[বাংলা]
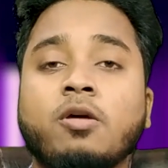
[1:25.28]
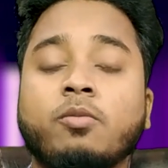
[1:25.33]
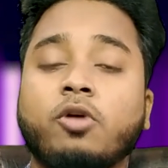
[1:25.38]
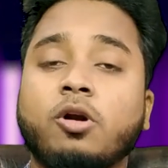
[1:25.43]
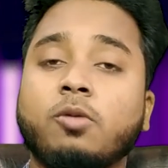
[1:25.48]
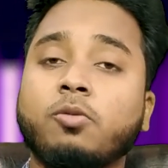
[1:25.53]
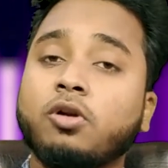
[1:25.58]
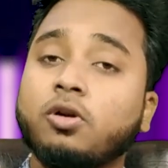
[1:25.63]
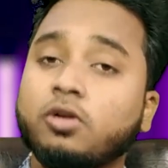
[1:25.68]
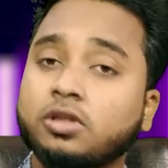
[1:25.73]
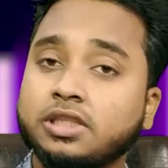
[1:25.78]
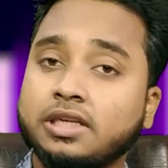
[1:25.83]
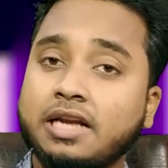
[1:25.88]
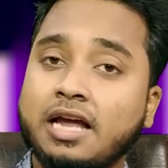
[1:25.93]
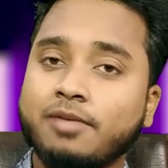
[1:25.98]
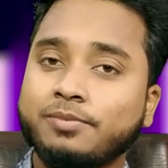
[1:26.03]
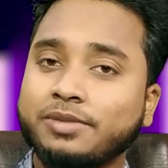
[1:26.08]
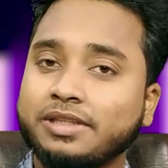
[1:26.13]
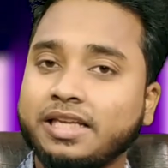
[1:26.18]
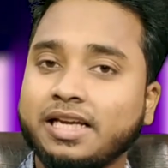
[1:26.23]
পরে বললো যে না
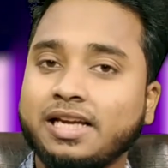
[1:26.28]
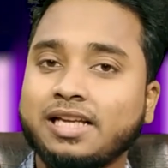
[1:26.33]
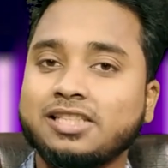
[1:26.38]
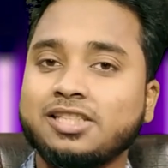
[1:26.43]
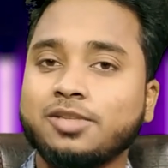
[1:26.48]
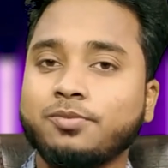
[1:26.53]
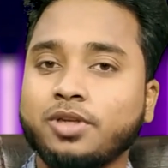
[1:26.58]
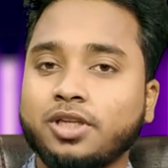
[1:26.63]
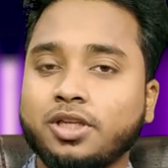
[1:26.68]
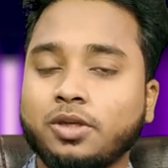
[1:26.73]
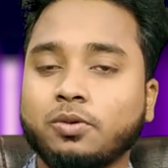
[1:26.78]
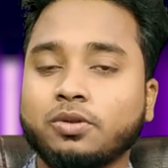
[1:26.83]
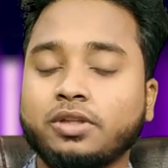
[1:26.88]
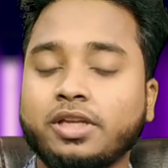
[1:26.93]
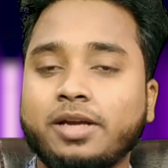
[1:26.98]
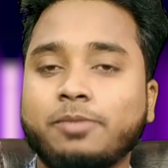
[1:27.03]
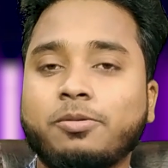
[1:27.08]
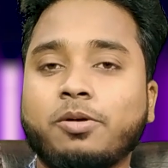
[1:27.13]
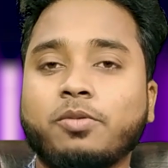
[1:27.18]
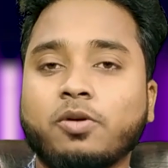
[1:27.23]
আমি দেখেছি ভিডিওতে
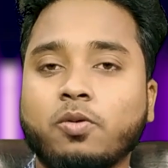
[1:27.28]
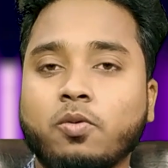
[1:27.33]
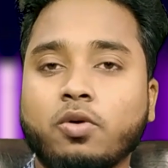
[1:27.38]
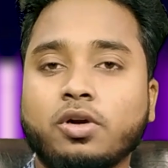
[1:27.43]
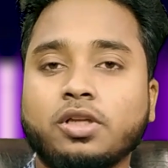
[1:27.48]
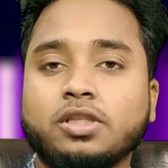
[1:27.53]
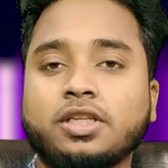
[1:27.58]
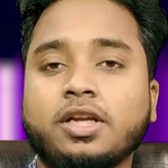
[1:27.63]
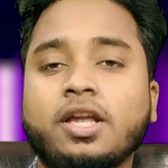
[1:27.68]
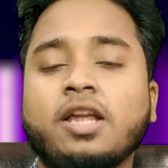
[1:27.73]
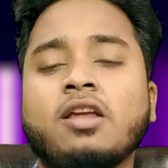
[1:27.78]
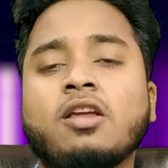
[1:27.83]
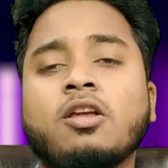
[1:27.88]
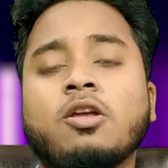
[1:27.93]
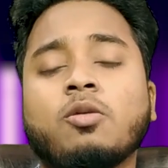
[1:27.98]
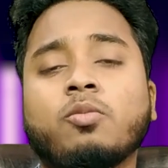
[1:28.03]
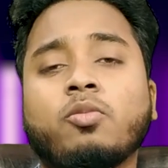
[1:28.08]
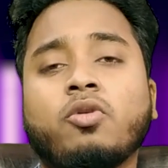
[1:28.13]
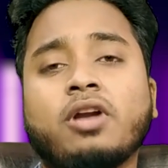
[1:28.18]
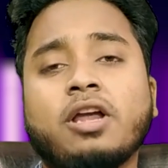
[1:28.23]
এভাবে করেছে
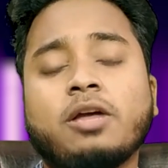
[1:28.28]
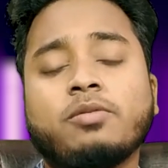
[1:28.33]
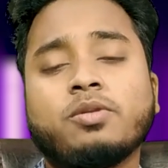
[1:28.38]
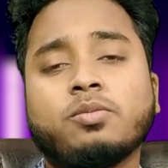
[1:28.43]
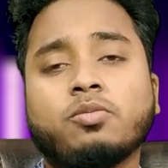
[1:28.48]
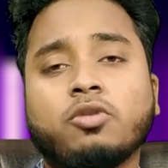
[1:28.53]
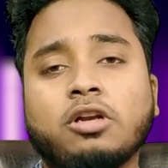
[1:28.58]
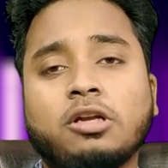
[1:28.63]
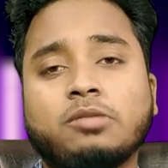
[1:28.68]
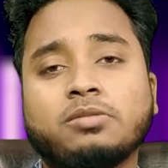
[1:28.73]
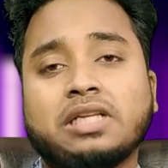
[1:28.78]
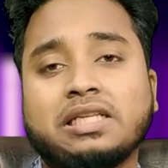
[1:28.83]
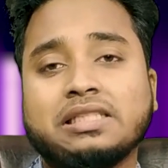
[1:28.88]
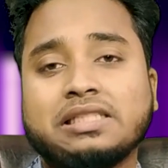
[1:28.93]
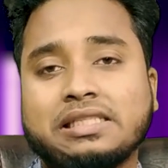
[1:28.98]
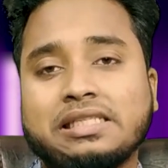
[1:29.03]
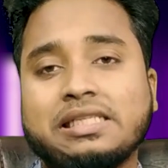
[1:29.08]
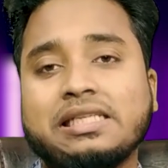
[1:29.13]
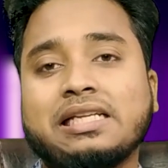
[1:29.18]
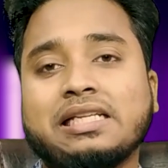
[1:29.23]
পরে আমি বললাম যে
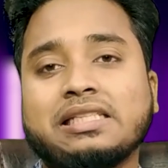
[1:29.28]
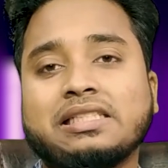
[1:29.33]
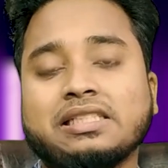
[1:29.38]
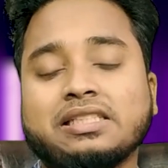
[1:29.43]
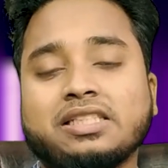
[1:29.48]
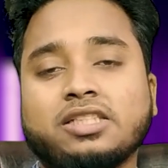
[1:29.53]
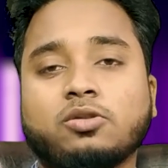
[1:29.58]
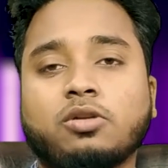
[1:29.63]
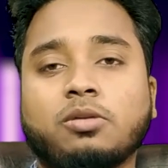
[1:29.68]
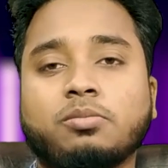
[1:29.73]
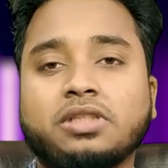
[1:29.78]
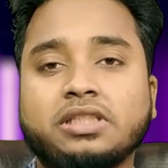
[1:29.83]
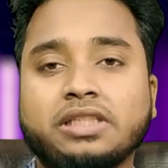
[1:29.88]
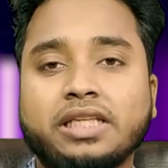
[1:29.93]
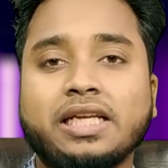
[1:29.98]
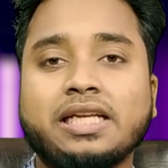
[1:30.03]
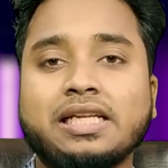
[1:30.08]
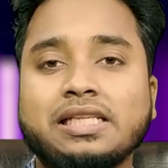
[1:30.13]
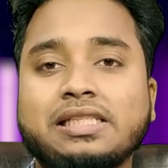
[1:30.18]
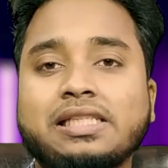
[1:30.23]
আচ্ছা ঠিক আছে যেহেতু আপনি
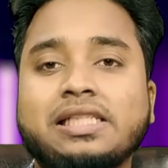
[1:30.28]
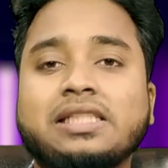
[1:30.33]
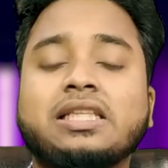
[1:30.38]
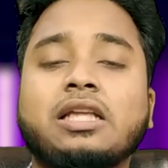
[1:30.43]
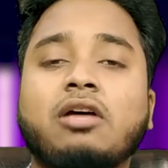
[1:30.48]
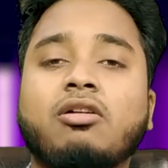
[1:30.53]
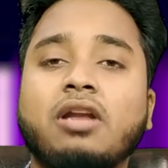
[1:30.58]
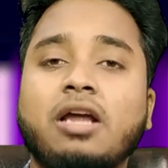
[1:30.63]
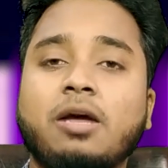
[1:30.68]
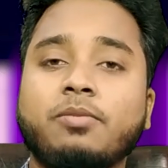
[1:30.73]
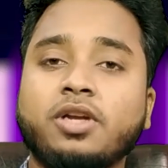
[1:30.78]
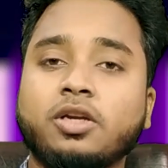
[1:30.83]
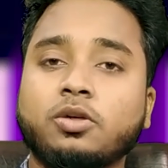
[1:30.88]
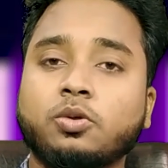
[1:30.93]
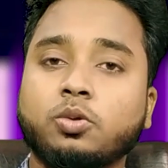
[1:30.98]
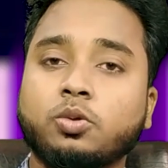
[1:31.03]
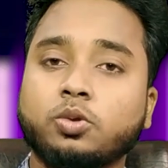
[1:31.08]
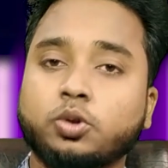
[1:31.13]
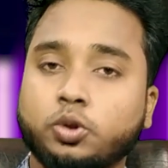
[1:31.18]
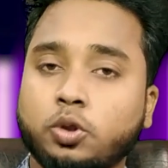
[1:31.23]
দেখেছেন তাহলে আমি
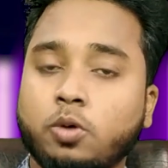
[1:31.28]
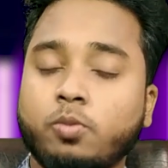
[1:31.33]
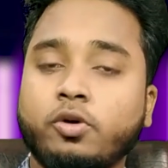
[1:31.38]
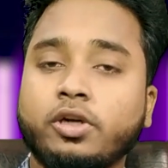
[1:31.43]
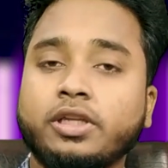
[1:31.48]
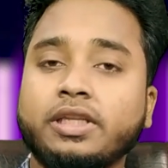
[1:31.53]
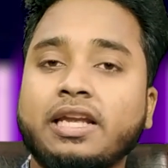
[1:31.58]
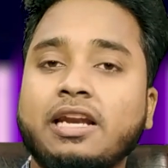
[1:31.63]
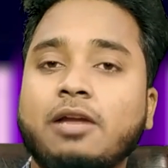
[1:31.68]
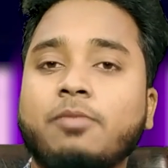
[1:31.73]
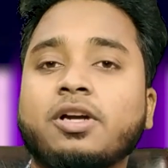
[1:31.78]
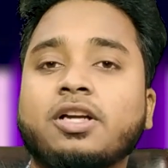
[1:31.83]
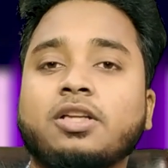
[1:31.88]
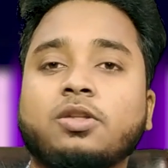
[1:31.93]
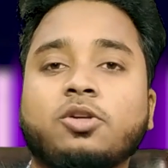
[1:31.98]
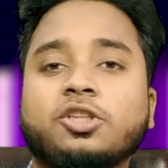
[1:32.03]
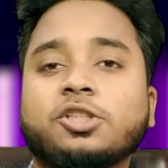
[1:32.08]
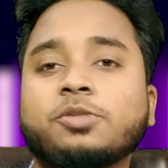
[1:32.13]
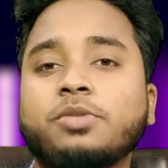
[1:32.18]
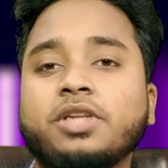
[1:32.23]
একটু সময় দেন আমাকে
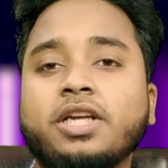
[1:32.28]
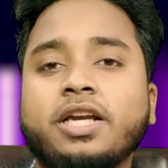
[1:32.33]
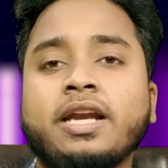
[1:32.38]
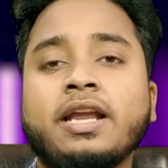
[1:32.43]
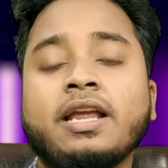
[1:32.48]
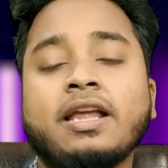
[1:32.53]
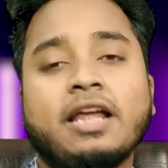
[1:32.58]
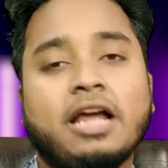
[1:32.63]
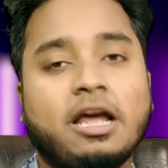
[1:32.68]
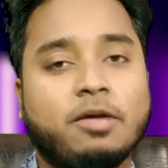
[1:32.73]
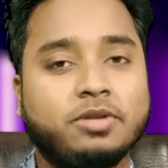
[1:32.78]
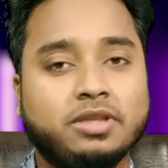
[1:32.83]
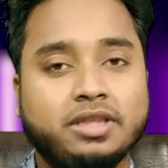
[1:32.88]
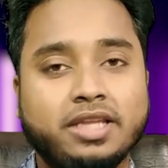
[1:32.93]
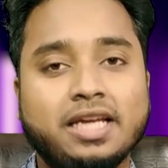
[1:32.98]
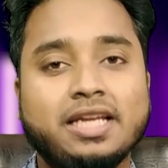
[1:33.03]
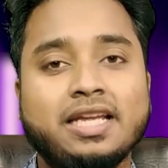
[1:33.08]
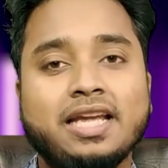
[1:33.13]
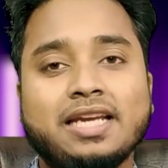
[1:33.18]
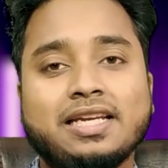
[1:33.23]
দশ মিনিট আমি
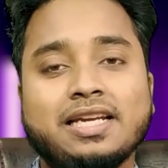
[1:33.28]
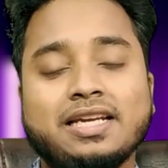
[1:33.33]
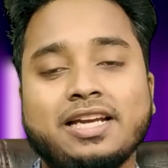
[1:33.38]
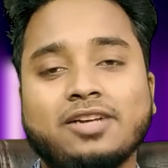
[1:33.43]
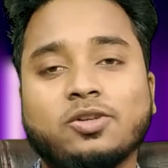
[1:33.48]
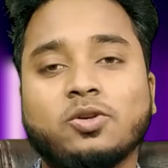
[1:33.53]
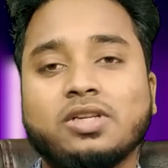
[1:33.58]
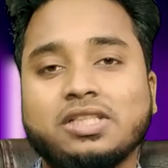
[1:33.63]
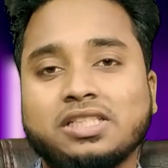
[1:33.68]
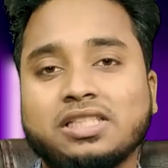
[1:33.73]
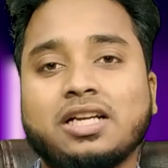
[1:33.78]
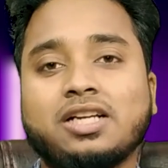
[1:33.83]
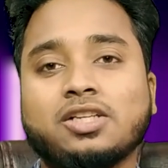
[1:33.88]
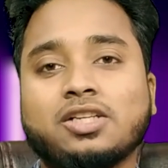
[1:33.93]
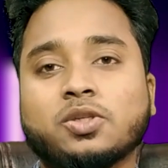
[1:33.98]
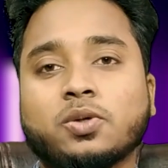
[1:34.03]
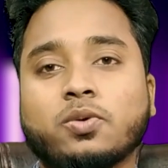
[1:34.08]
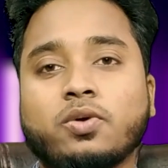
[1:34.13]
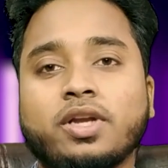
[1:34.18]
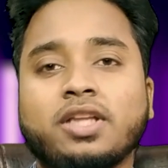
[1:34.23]
দেখি এটা নিয়ে একটু রিসার্চ
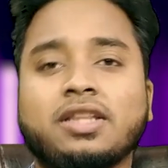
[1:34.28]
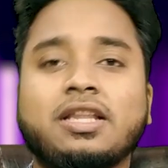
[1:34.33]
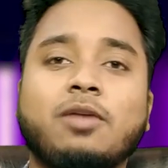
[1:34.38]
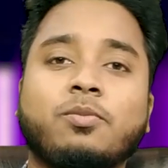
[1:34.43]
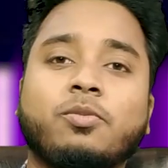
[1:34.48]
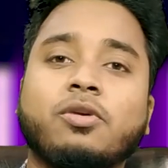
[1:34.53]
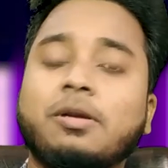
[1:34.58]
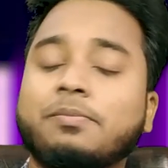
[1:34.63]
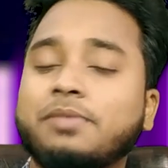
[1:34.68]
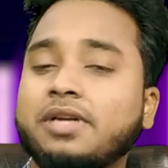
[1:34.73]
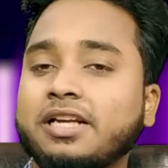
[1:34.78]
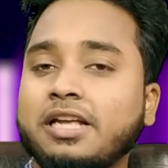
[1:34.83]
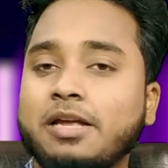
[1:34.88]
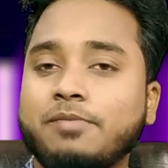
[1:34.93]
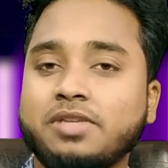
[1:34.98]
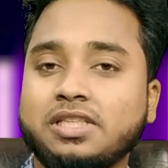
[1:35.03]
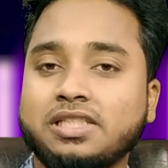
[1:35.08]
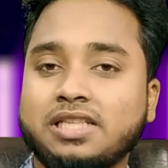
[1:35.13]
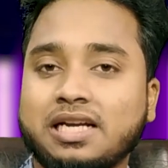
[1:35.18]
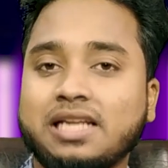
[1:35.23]
করি তারপর আপনাকে
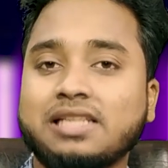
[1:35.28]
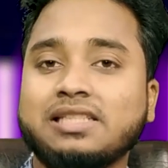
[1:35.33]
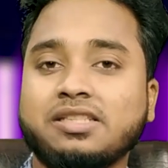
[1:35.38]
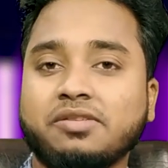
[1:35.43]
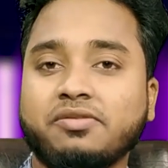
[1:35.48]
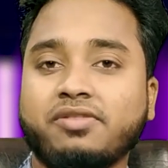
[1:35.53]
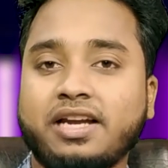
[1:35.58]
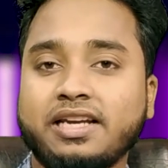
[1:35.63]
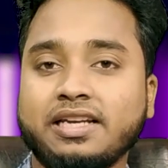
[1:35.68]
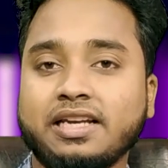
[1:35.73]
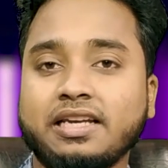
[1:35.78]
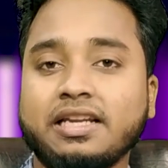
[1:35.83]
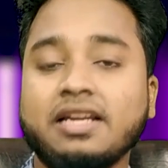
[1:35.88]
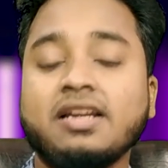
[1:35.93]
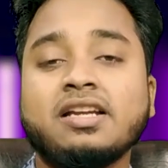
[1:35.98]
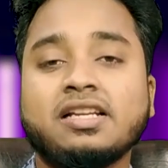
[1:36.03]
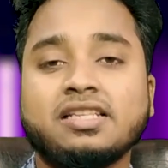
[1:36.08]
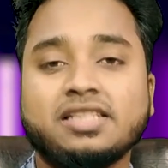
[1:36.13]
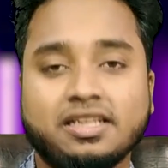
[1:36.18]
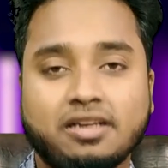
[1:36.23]
আমি জানাচ্ছি ফাইনালি
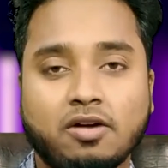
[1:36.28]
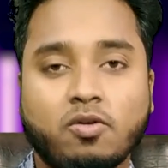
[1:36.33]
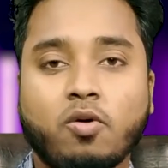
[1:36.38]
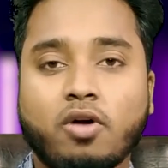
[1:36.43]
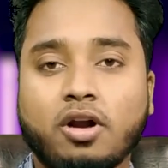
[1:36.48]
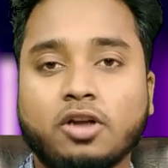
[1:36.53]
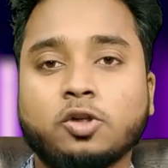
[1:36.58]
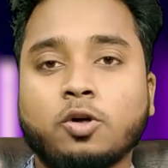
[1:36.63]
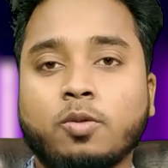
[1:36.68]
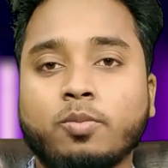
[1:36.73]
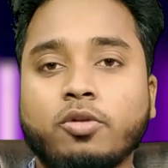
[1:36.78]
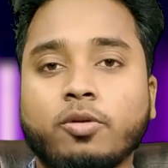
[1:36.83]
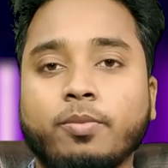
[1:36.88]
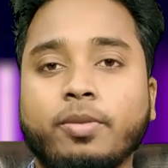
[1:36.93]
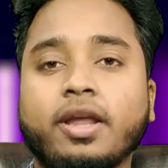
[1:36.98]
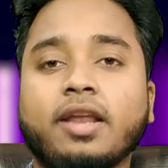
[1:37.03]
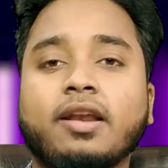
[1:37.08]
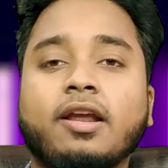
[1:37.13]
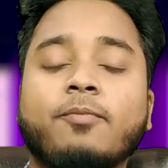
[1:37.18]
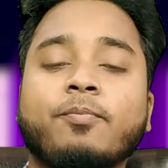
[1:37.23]
যে এটা করা সম্ভব
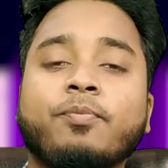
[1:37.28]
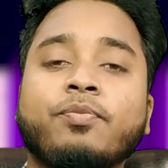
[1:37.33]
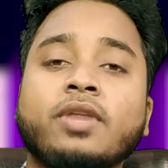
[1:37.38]
কিনা